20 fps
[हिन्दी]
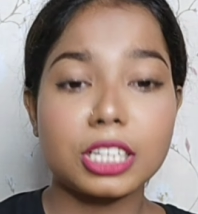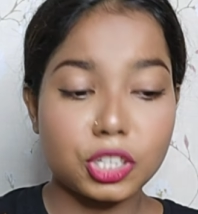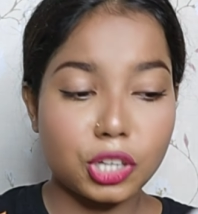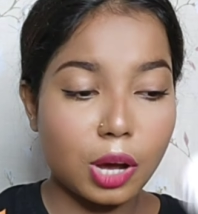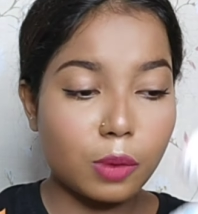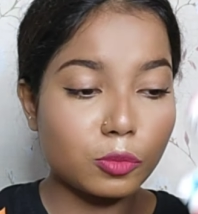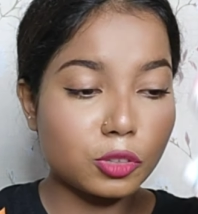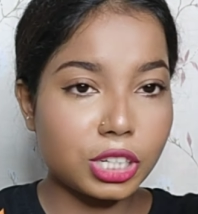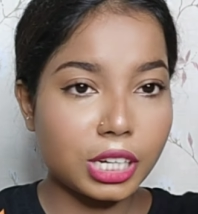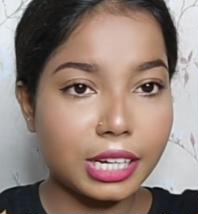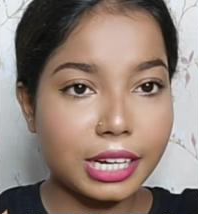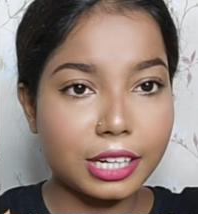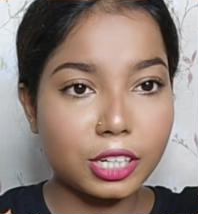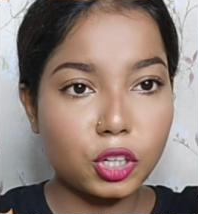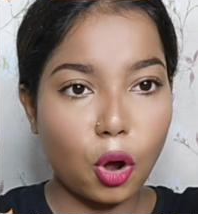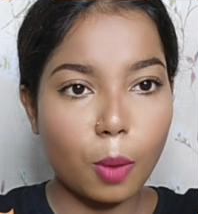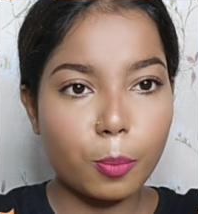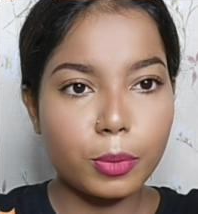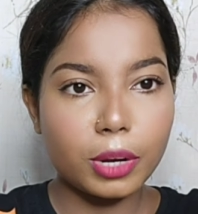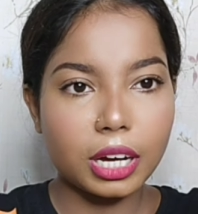अच्छा मुझे ये
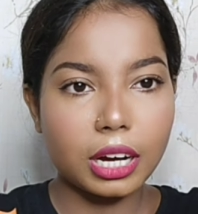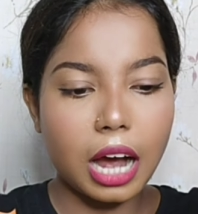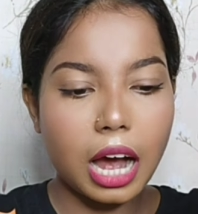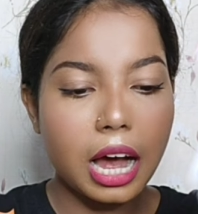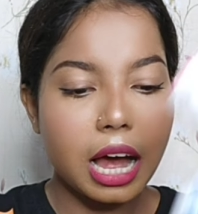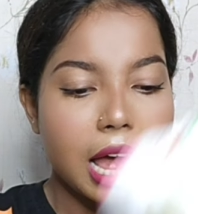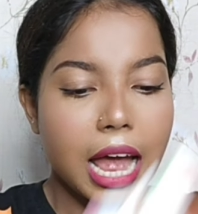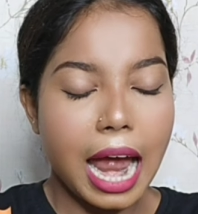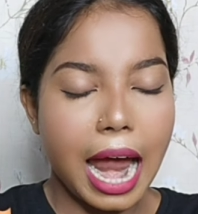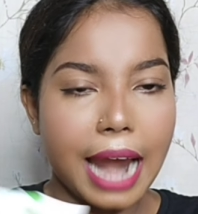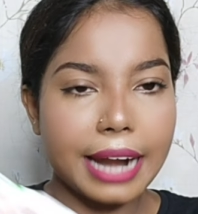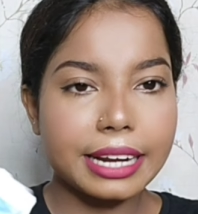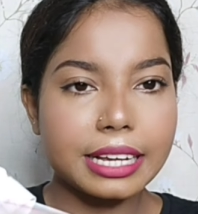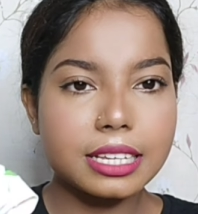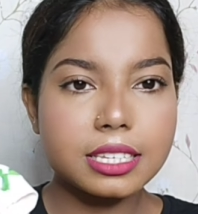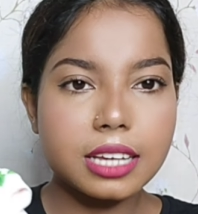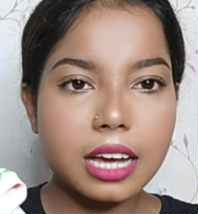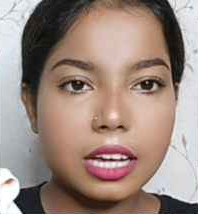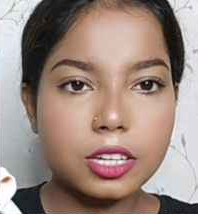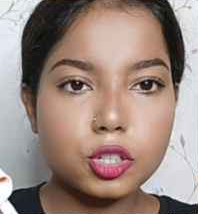टॉप लगा एंड
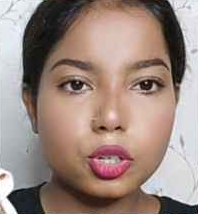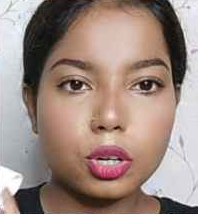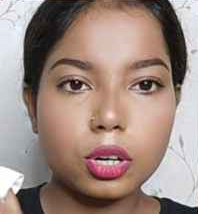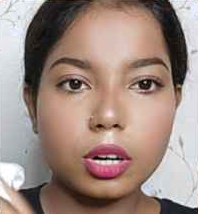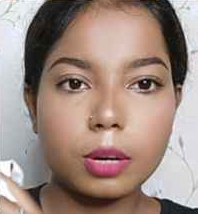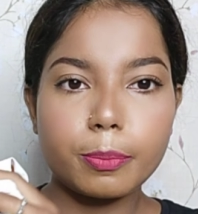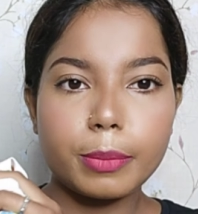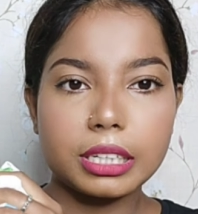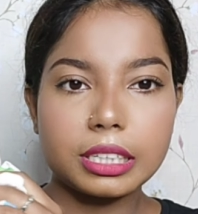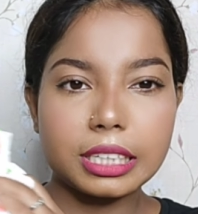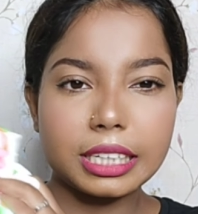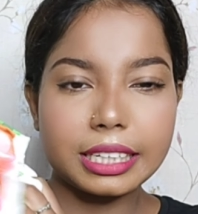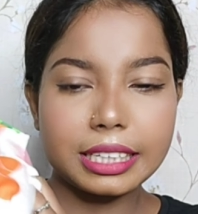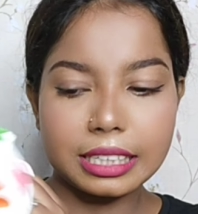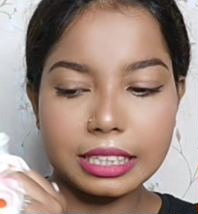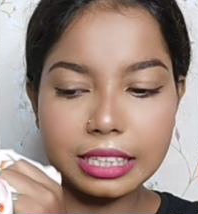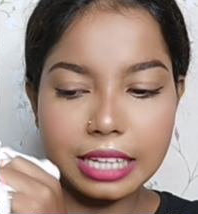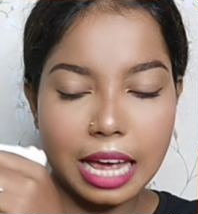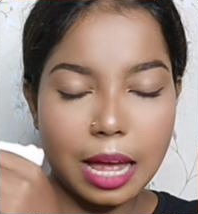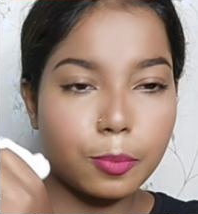इसका जो
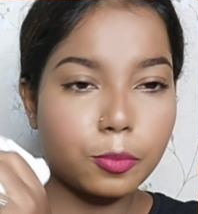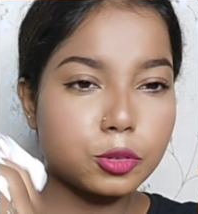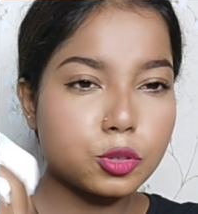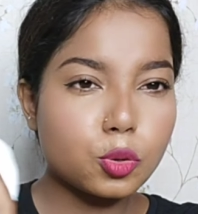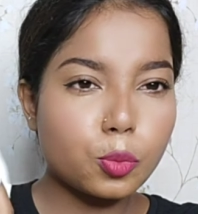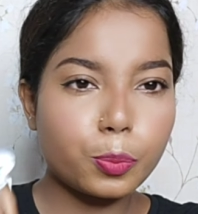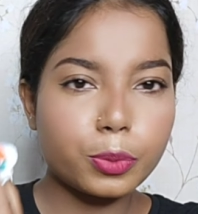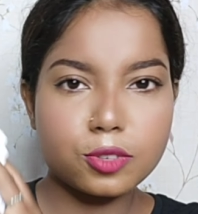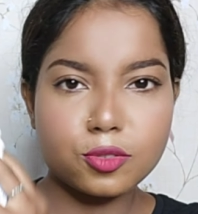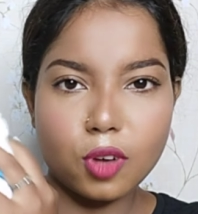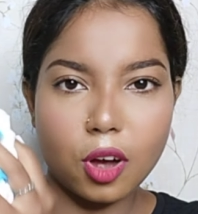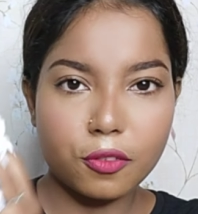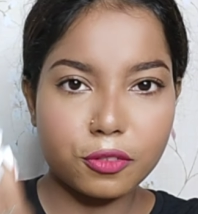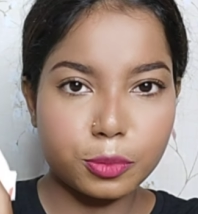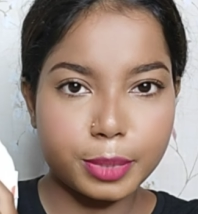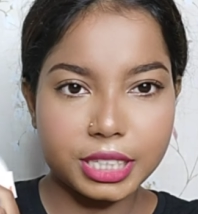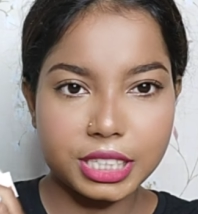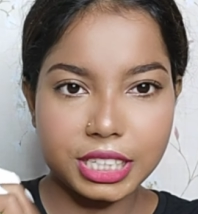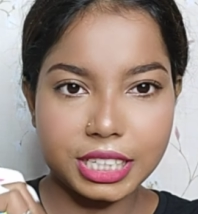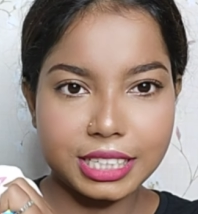मटेरियल है सुपर सॉफ्ट
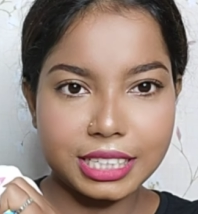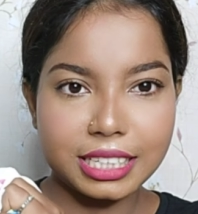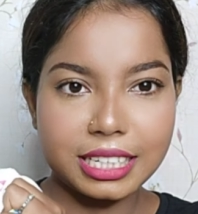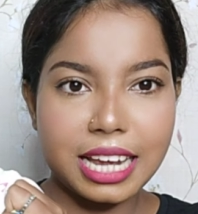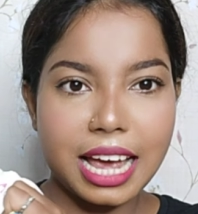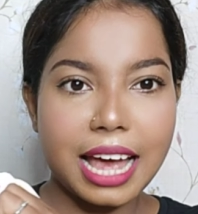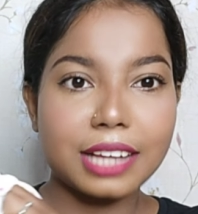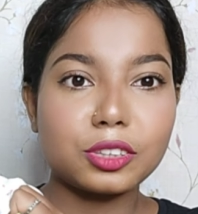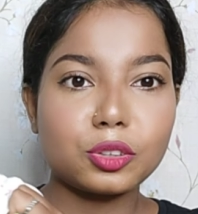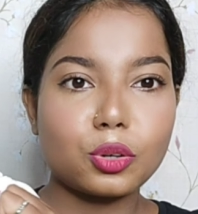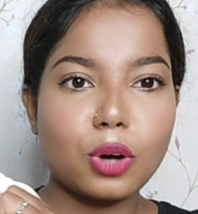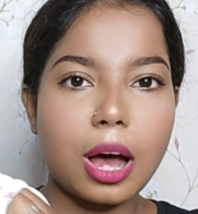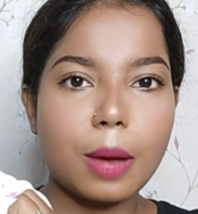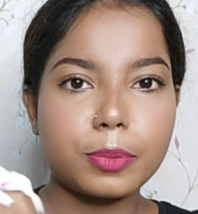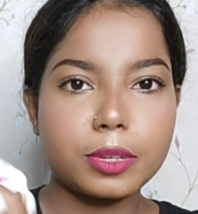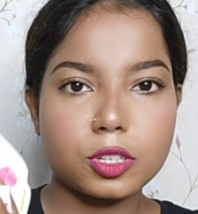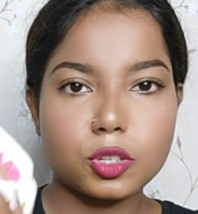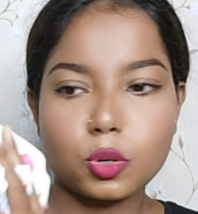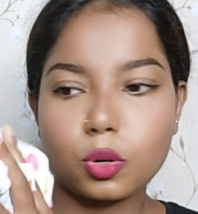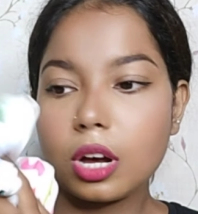मटेरियल है तो
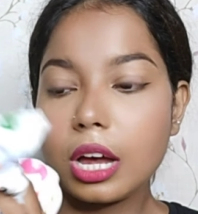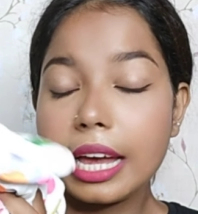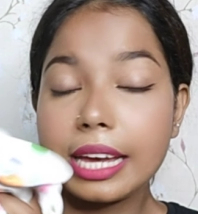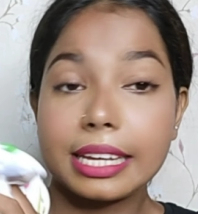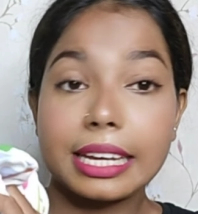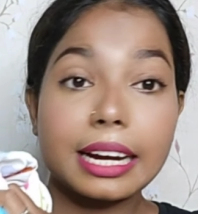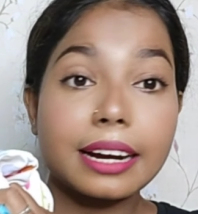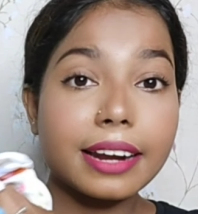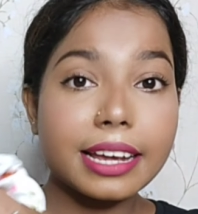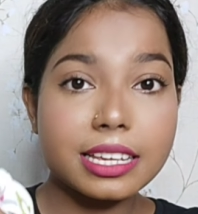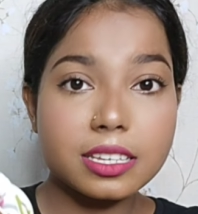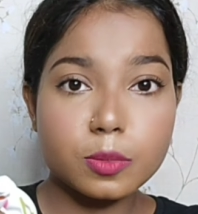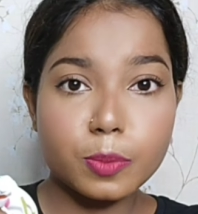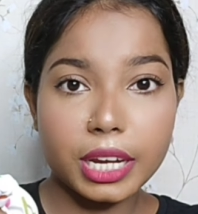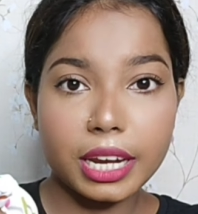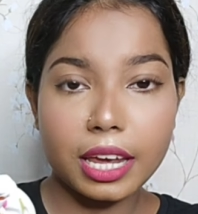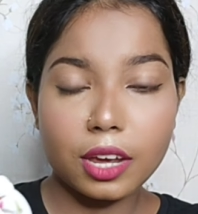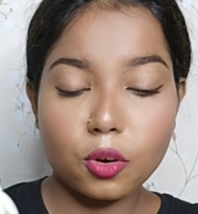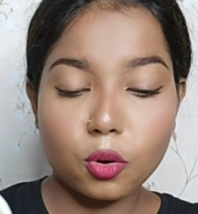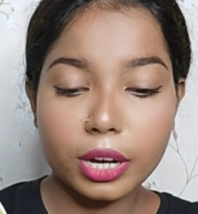आप इसको ये क्रीज भी
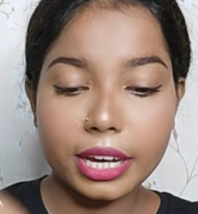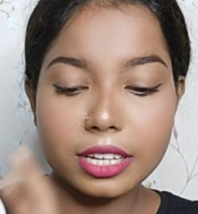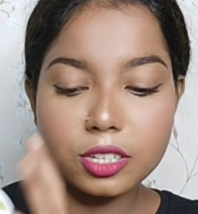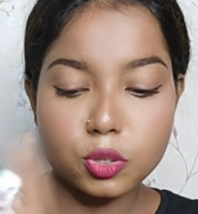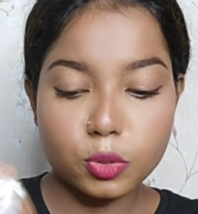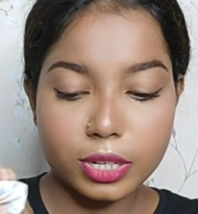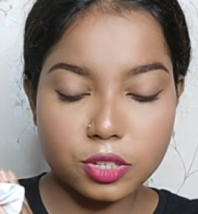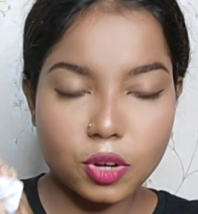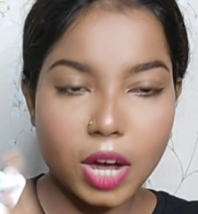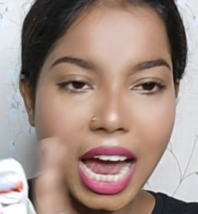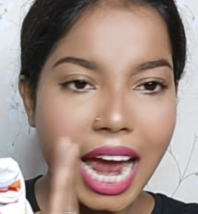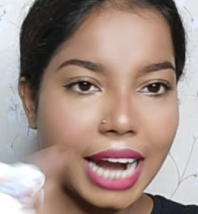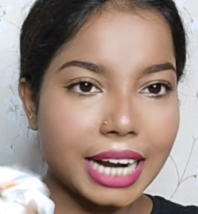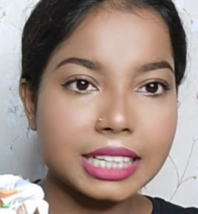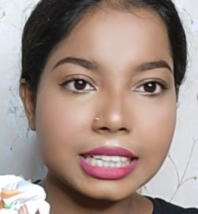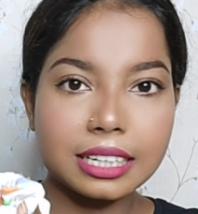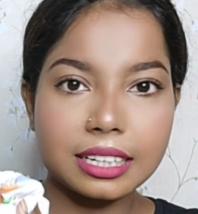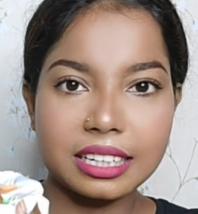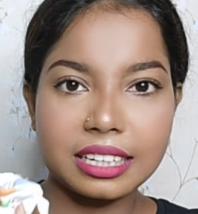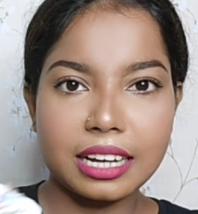नहीं होंगे सो इसको
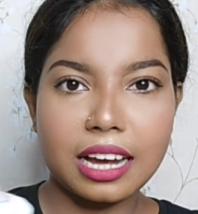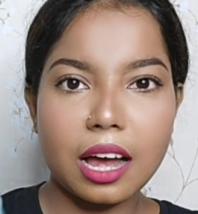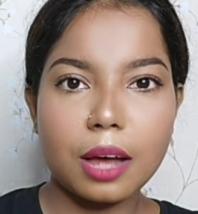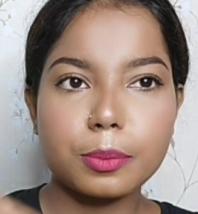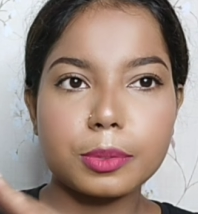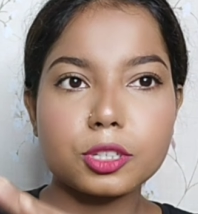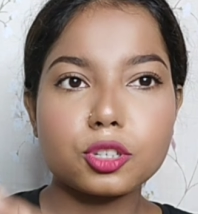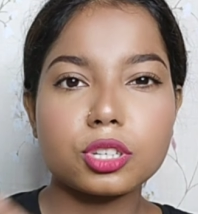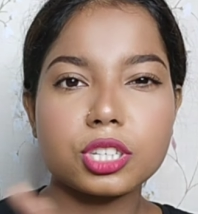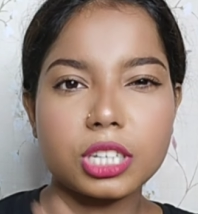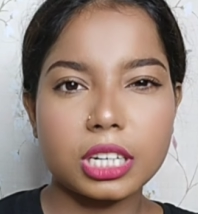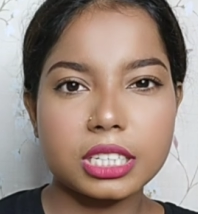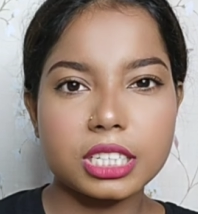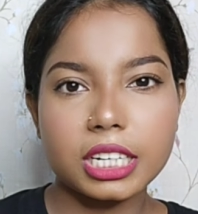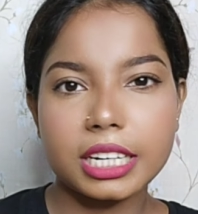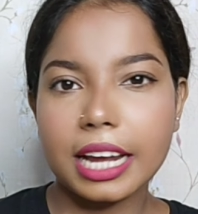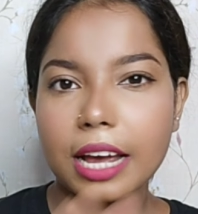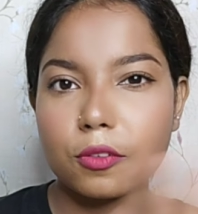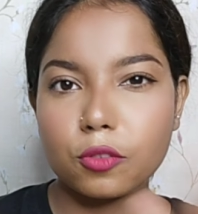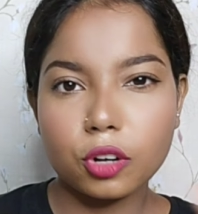आयरन करने का भी जो
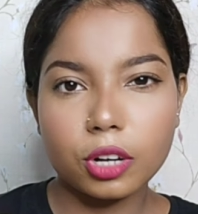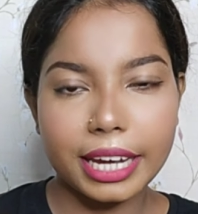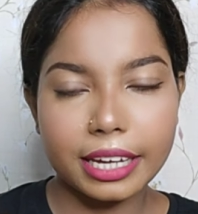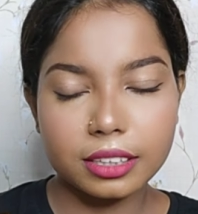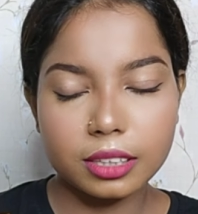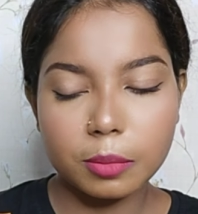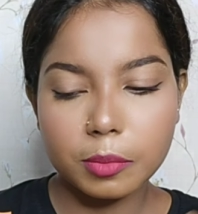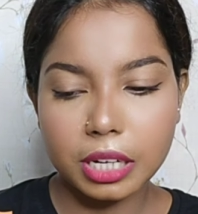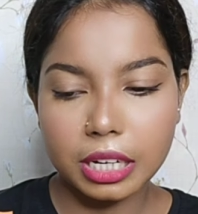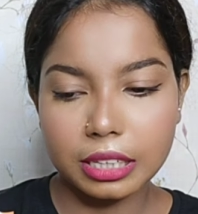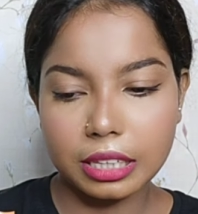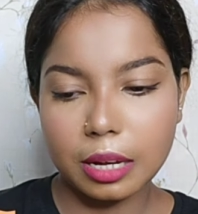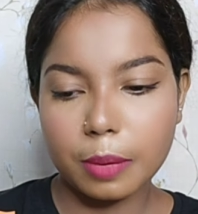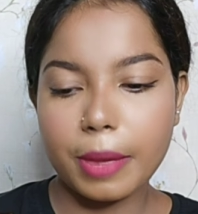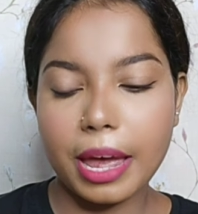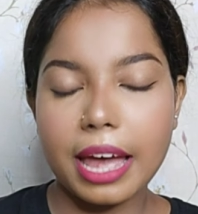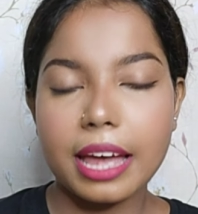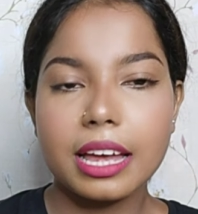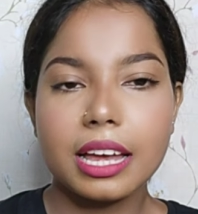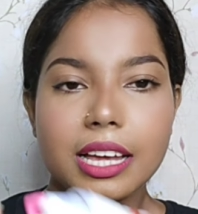झंझट है वो एकदम ख़त्म
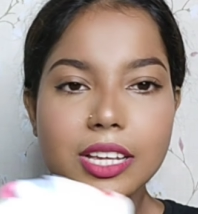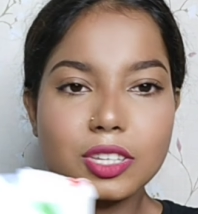है